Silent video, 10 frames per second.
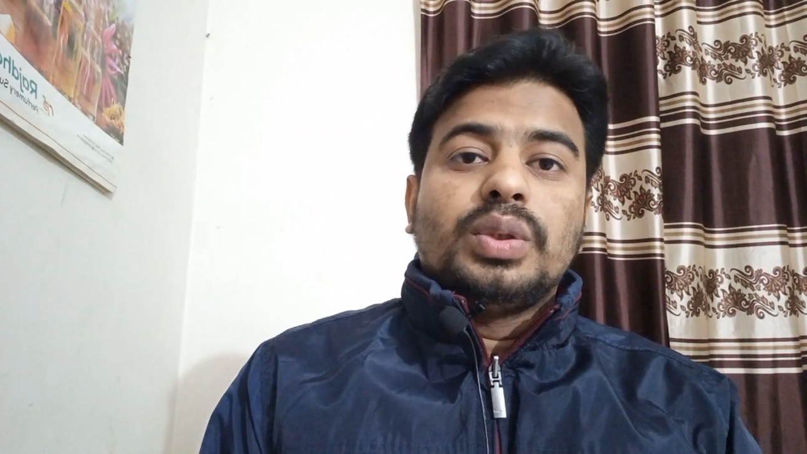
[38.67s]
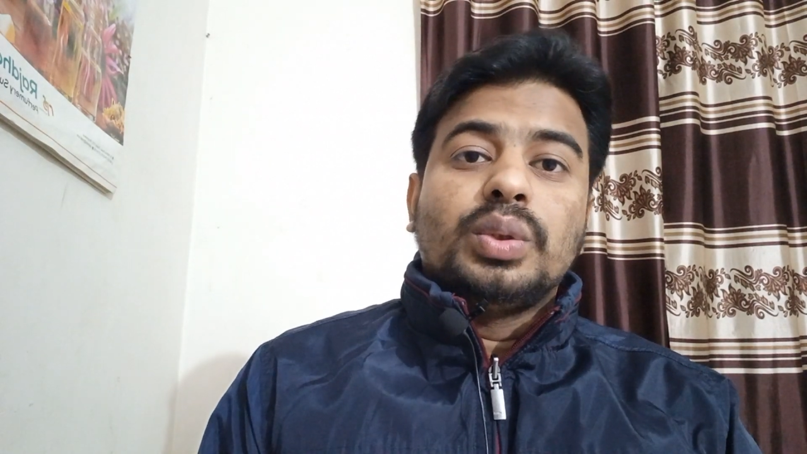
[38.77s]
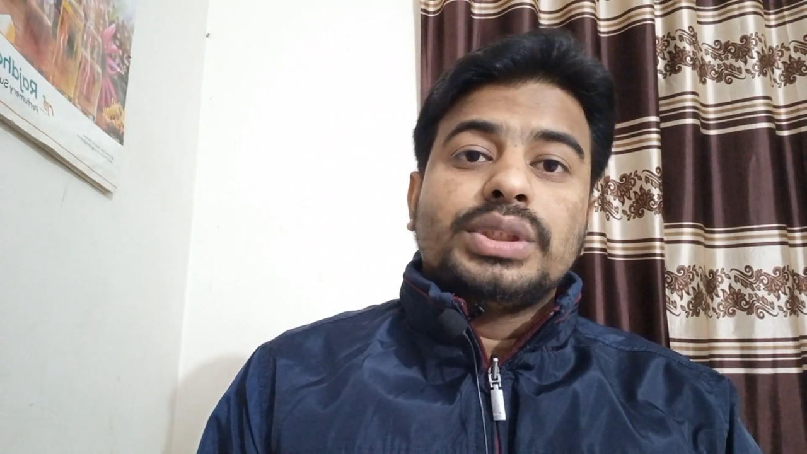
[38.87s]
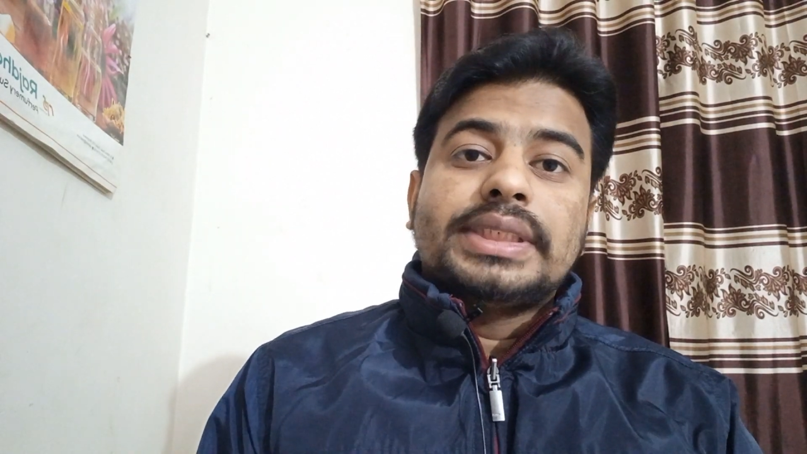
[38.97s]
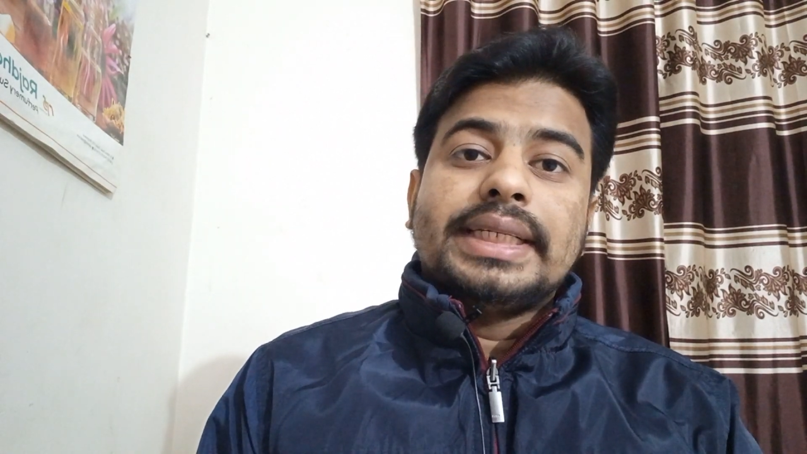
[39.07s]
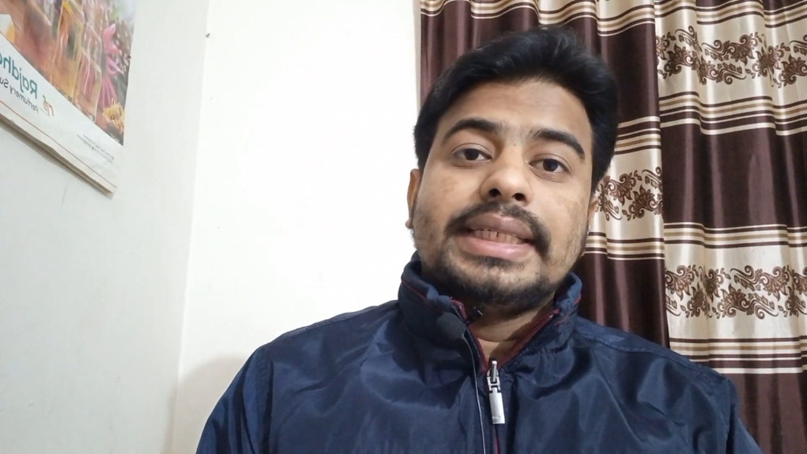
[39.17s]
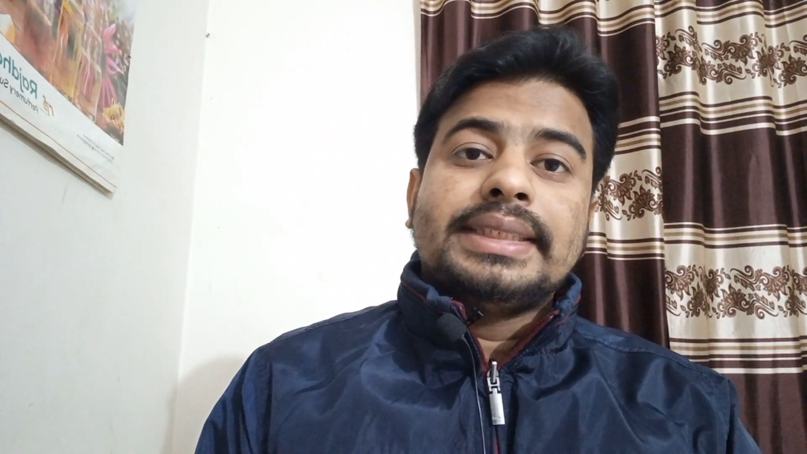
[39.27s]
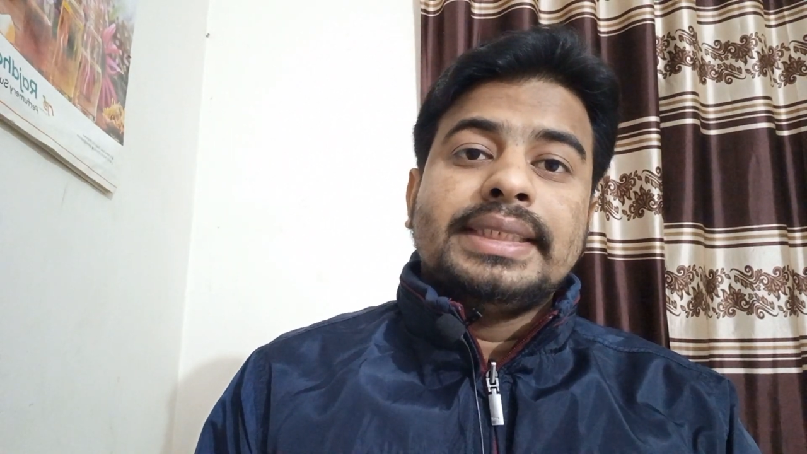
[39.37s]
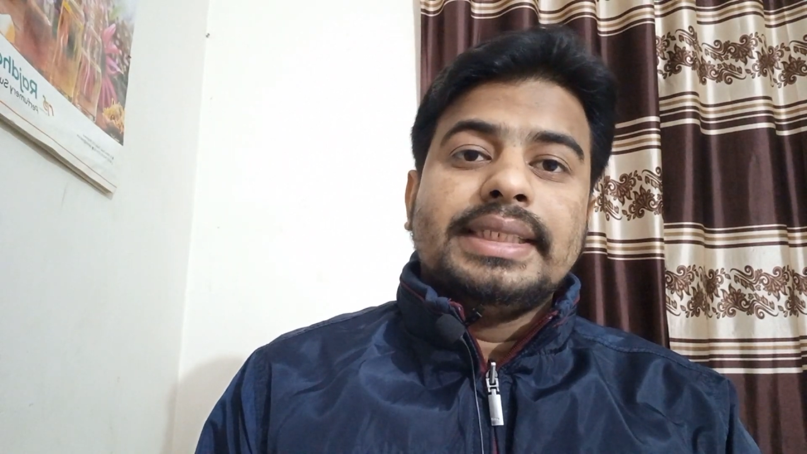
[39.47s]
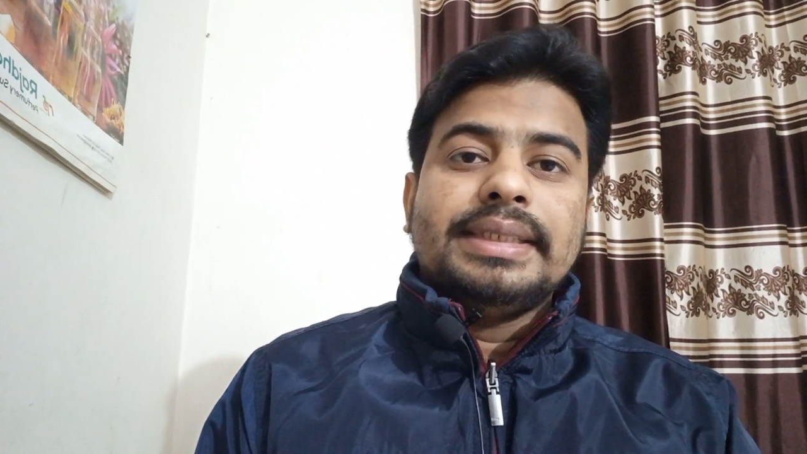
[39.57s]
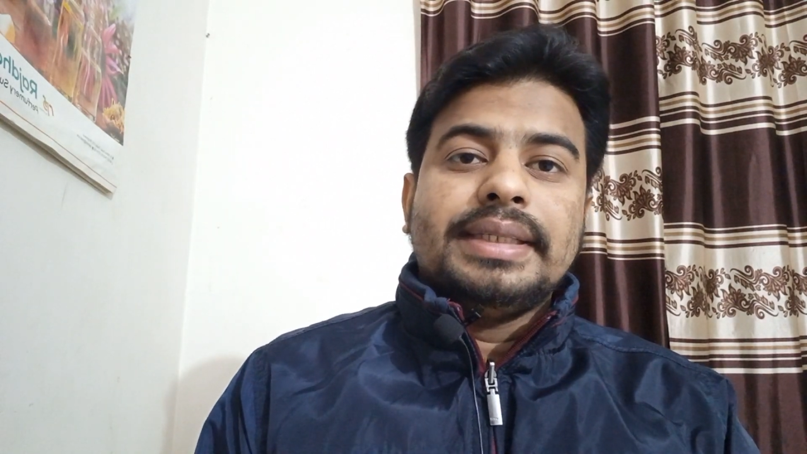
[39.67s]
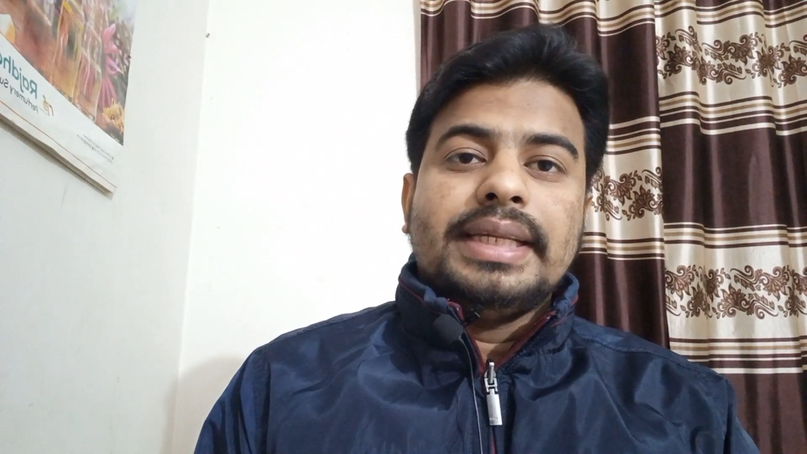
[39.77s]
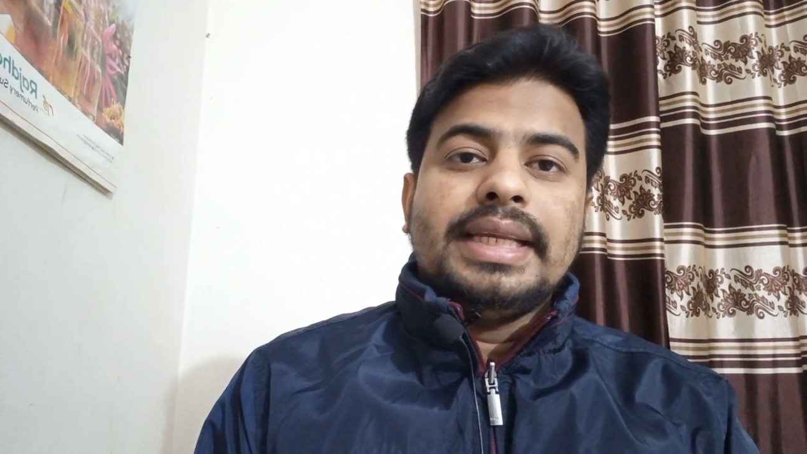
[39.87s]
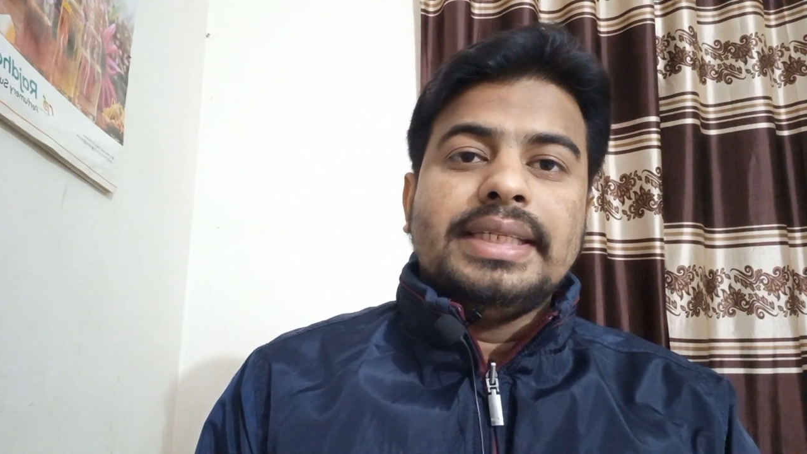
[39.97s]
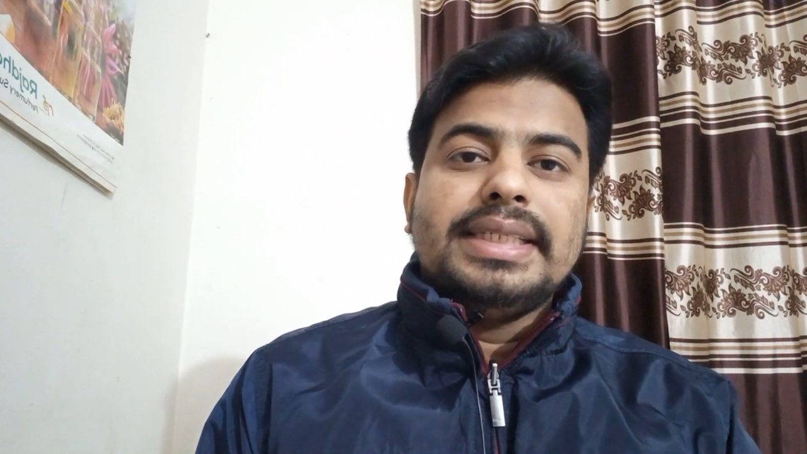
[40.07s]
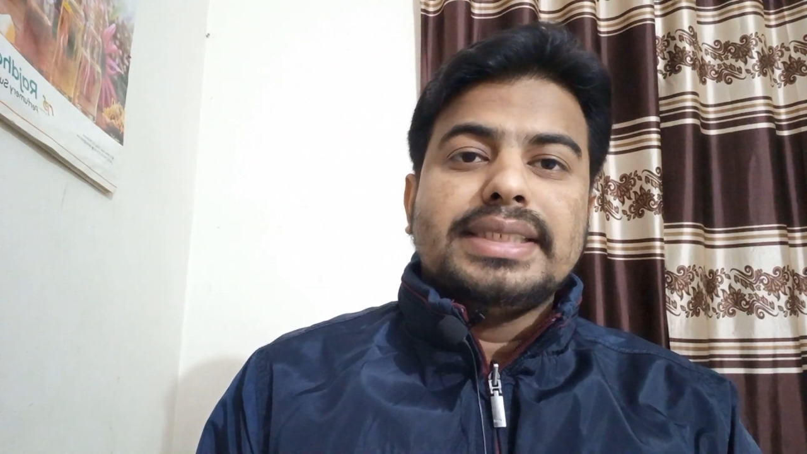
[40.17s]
তো সেক্ষেত্রে এই